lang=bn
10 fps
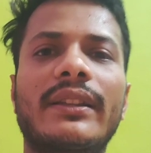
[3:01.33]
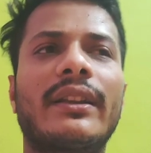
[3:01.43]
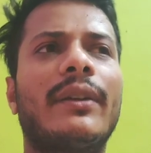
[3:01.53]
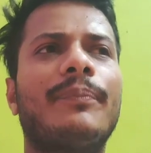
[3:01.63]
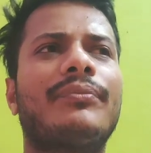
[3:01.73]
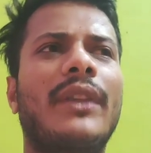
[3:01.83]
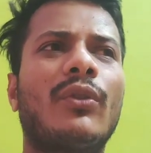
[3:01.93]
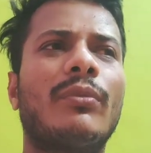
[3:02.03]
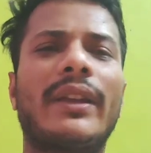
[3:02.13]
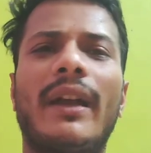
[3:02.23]
যারা যারা
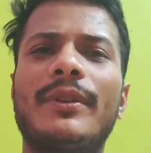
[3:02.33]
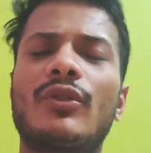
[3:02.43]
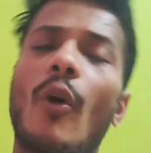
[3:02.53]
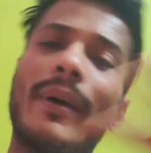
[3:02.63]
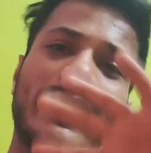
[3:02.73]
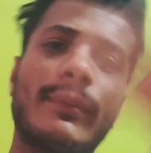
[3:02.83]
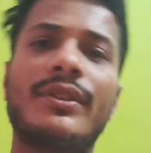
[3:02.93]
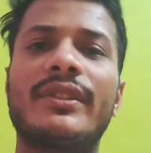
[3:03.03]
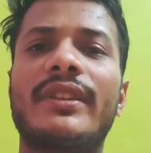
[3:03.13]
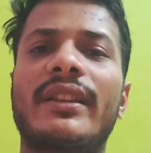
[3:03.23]
দেখুন ভাই আমি সবাইকে
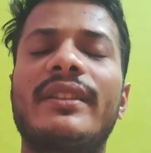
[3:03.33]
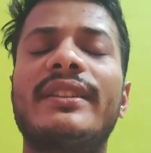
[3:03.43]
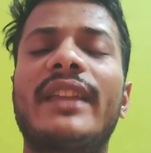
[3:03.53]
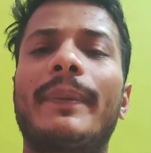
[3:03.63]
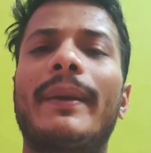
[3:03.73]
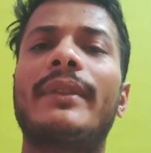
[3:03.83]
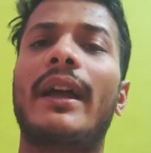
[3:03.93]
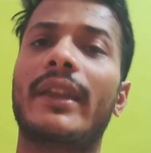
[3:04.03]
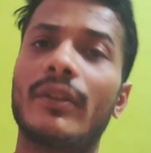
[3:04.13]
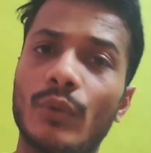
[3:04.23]
বলছি যারা যারা জিদ্দার আমি
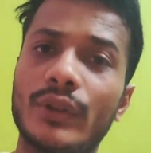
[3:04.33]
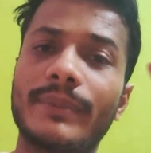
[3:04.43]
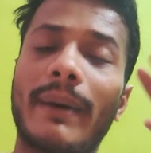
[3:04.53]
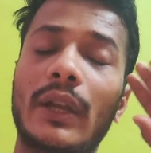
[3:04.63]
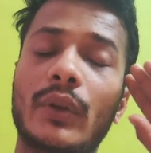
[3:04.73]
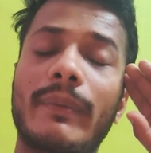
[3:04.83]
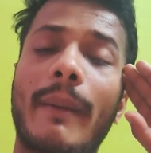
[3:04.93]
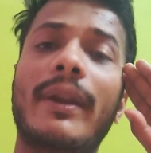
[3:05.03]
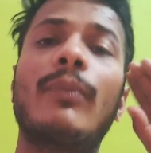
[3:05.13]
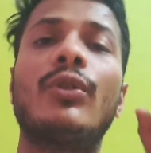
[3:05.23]
তাকে বলছি ভালো করে
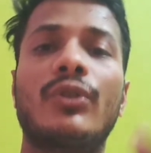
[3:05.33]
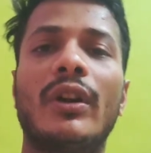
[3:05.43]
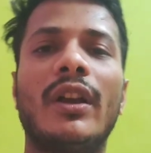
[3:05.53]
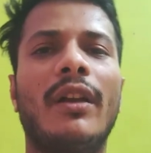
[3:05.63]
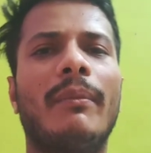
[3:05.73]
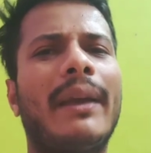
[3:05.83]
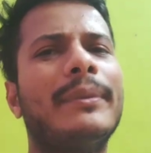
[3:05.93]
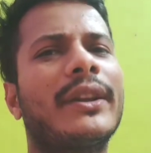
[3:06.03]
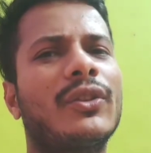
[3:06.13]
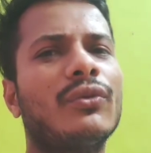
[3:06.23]
ব্যাপারটা বোঝো ভাই
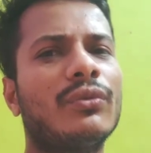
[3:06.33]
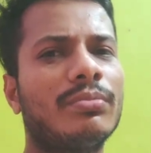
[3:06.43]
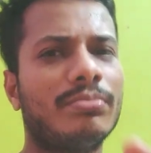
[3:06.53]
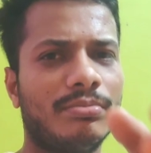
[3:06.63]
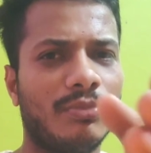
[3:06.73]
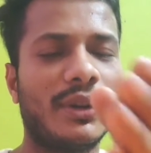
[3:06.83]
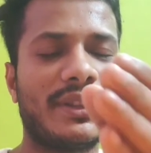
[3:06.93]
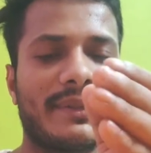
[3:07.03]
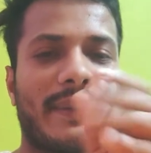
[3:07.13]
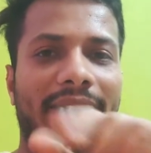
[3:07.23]
আমি একটু বলে
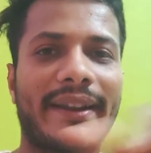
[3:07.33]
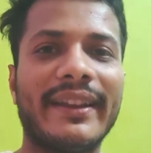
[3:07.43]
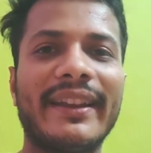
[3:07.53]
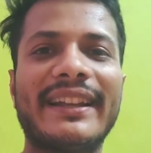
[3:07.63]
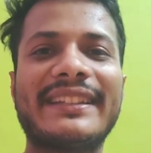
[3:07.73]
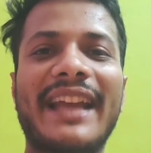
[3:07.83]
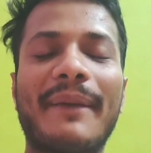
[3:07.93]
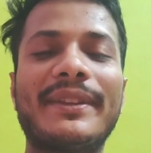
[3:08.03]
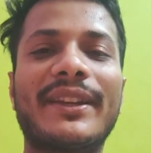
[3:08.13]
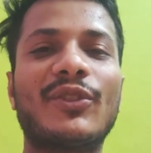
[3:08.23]
দিচ্ছি ব্যাকেটে যে
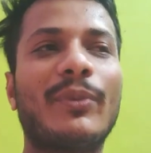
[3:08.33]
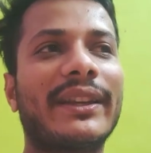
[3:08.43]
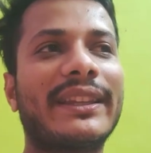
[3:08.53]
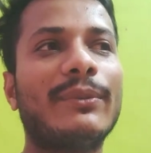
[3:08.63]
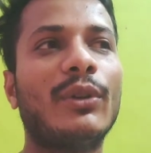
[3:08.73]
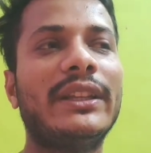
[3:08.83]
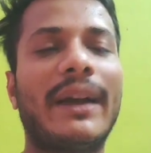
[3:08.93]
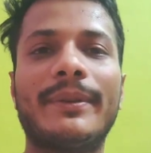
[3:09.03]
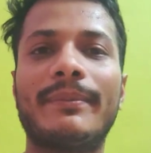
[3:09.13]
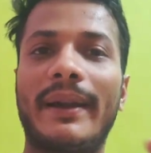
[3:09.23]
আমি একটু মানে কি বলি
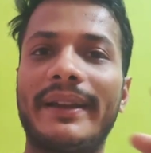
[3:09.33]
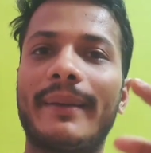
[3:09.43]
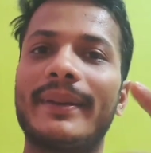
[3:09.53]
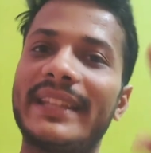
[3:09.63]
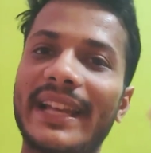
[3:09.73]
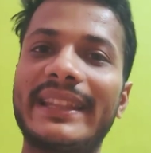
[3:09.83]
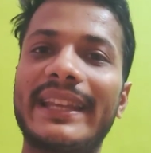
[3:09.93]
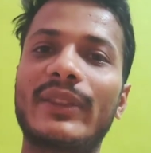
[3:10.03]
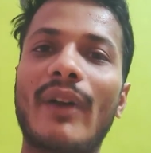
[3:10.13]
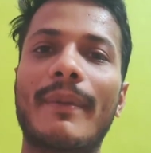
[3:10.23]
আমি বাড়িটা আমার দীঘার
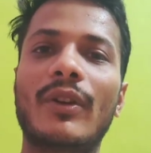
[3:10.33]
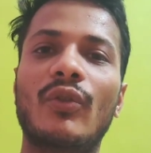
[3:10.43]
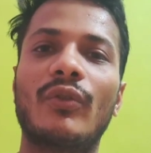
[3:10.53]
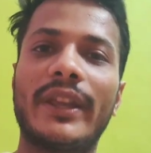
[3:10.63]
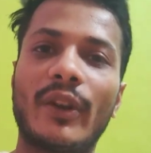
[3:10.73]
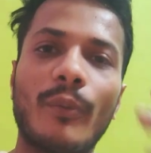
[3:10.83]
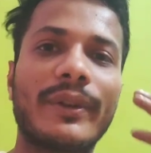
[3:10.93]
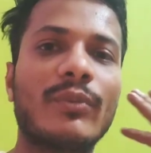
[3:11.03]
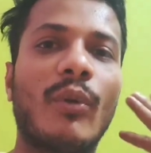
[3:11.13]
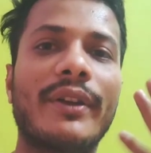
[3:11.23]
দিকে তো আমার এরকম
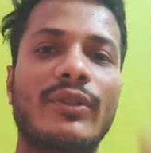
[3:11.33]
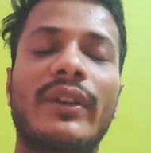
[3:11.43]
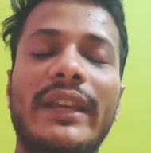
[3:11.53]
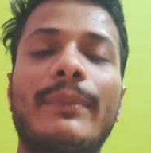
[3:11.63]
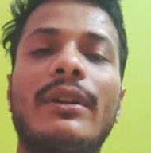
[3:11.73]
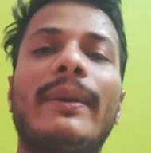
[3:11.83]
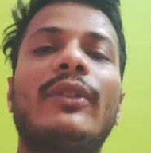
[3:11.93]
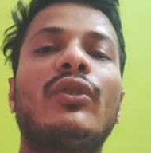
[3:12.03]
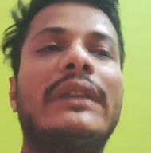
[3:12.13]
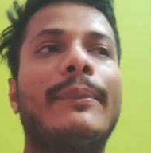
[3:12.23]
একটু ভয়েস অনেকে বলে
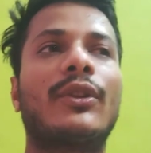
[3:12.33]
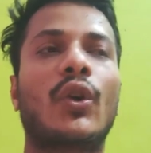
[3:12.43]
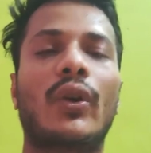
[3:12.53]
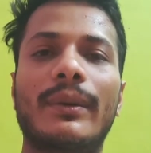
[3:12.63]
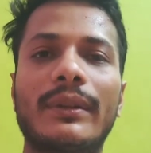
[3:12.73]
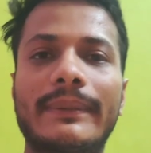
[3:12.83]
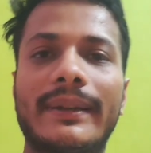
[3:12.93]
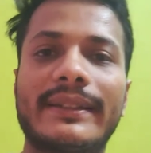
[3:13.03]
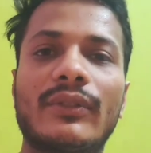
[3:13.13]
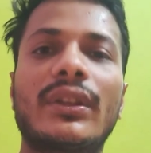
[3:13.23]
ভাই তুই ঠিক মতন কথা বলতে
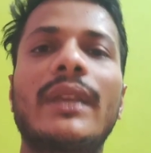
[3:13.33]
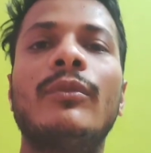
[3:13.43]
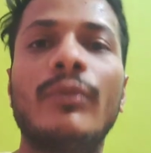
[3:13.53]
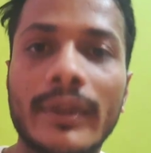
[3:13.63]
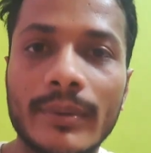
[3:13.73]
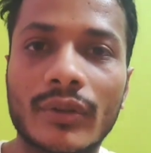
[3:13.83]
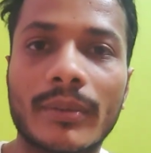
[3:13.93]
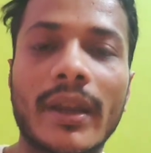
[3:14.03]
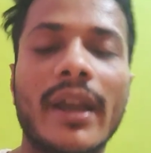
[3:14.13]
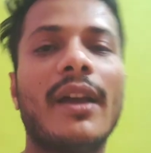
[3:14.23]
পারিস না তুই কি মুভি রিভিউ
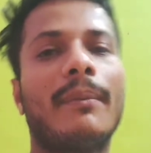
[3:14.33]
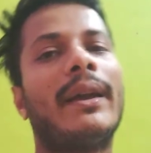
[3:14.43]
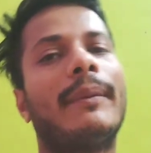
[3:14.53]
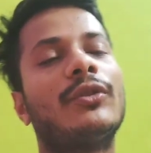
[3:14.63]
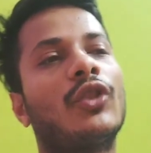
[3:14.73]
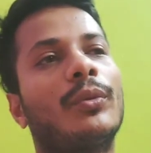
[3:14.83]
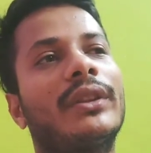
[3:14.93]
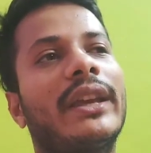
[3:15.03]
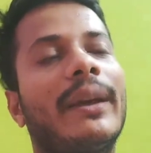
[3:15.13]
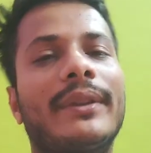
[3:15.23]
করবি ভাই আমার জন্ম
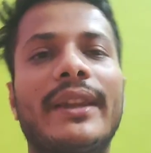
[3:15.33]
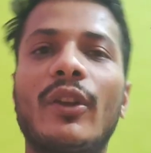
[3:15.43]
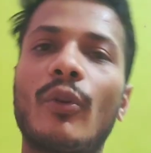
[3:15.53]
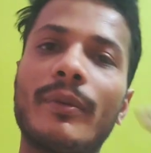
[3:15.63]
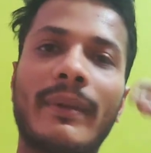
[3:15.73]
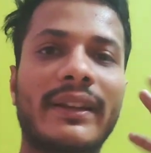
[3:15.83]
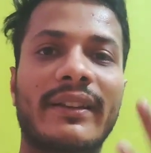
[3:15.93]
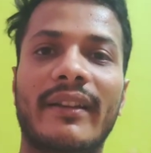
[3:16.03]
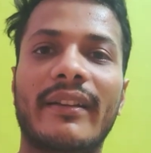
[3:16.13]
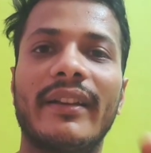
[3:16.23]
থেকেই আমাদের এরকমই মাদার
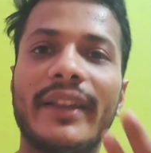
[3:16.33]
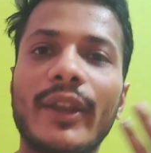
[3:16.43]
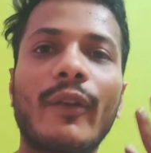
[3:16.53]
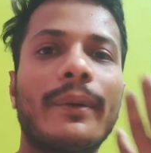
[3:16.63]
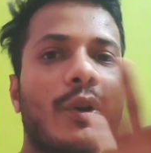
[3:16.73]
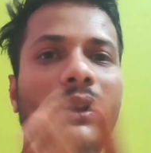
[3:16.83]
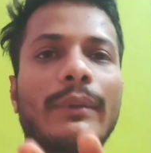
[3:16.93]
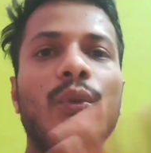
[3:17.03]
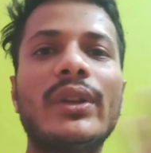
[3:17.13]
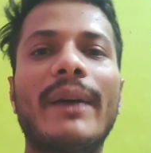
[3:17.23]
টাং এরকম একটু কথা
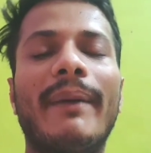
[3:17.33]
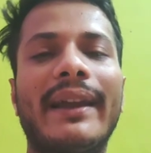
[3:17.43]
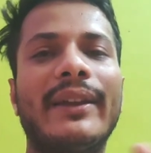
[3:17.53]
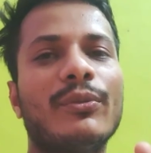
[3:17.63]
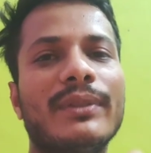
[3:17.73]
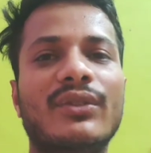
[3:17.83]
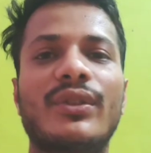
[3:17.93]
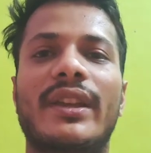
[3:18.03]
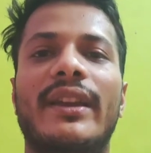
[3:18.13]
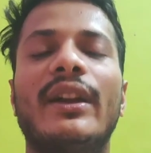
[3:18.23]
বলি উড়িয়া বাংলা একটু মিক্স
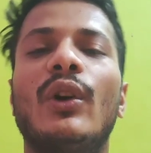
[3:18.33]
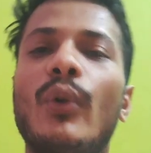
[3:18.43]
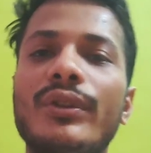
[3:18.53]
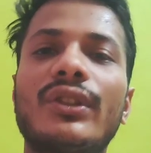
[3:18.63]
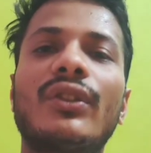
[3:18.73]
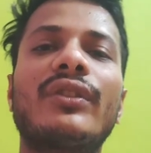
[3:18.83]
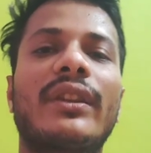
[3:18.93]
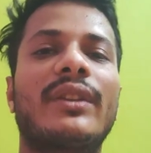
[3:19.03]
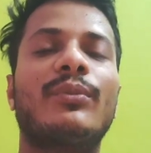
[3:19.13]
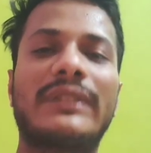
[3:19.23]
হয়ে যায় ওই জন্য
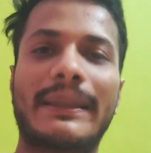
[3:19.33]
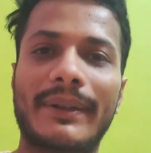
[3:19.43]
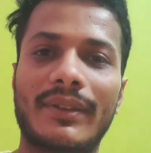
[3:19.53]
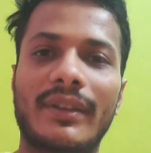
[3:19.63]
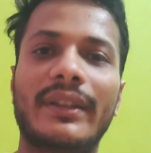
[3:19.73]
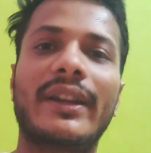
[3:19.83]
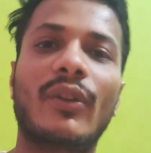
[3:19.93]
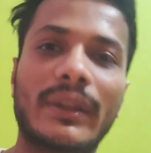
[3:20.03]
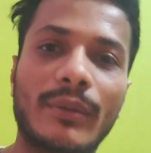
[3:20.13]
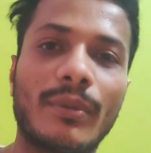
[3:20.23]
যাদের বুঝতে পারছেন তাদেরকে
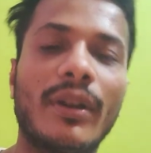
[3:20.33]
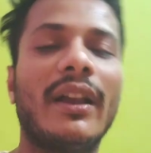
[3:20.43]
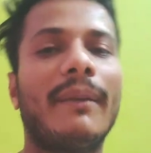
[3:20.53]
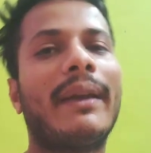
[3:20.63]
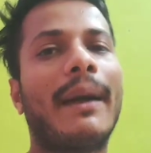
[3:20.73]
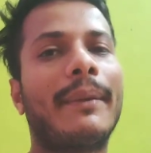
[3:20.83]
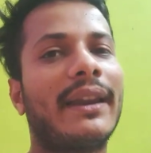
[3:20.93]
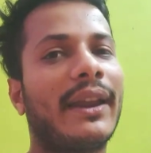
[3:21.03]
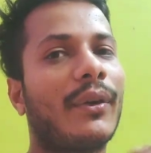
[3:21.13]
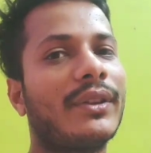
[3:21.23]
একটা কথা বলবো ভাই আমার
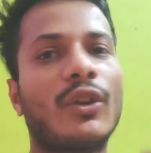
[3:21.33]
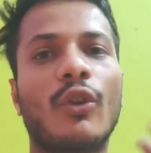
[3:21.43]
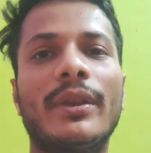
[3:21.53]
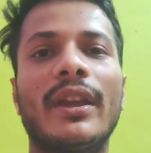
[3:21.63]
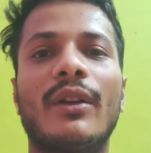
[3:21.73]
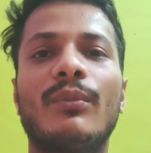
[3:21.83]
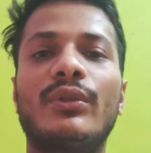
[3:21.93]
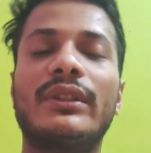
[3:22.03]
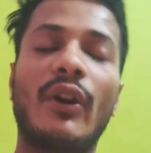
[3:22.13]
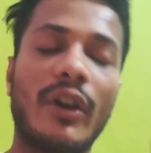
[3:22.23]
ল্যাঙ্গুয়েজ এরকমই
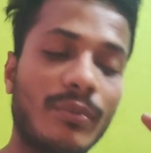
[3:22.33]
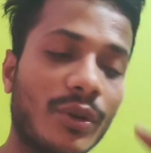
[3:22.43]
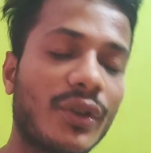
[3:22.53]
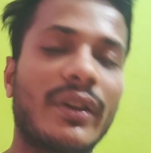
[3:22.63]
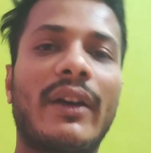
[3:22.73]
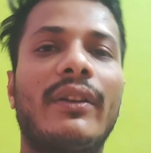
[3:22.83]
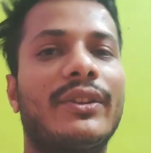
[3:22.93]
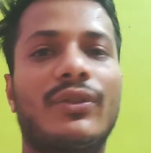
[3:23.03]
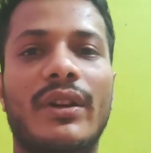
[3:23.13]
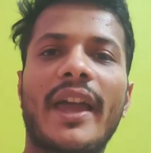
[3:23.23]
বুঝলে হয় বোঝো না হলে
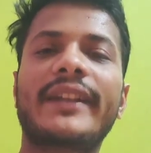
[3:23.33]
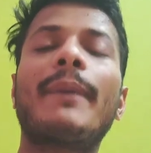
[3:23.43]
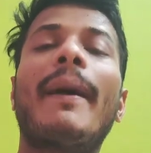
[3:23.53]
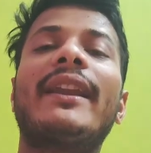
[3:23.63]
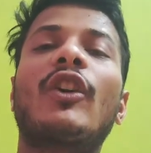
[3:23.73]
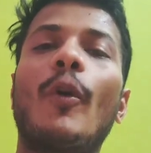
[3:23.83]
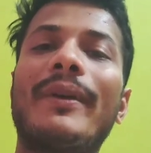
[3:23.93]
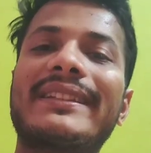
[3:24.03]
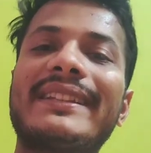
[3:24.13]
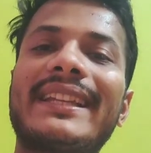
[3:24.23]
কিছু কর একটা বাংলা
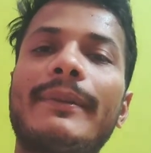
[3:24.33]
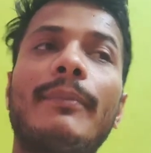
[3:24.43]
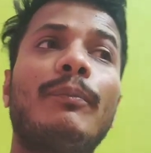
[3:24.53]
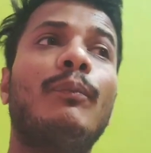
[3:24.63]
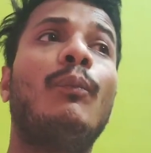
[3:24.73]
কমার্শিয়াল সিনেমা